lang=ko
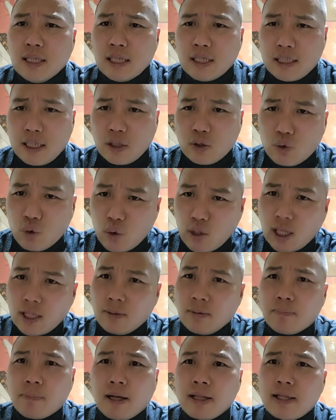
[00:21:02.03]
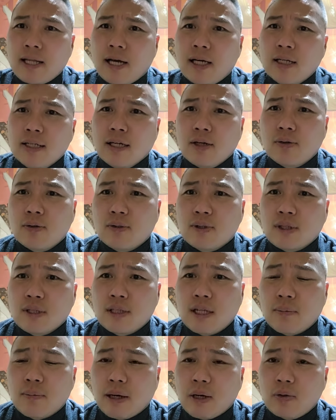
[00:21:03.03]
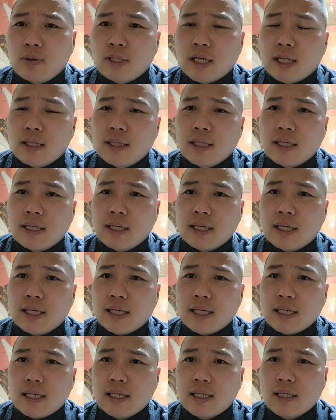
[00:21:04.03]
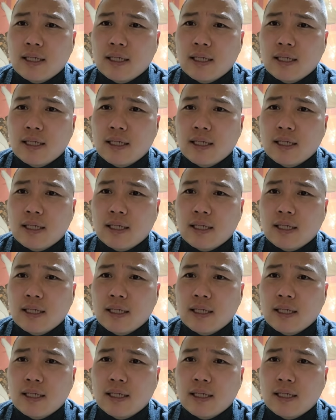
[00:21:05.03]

그래서 소장님이 반대한 거라고요. 첫날 바로 저한테.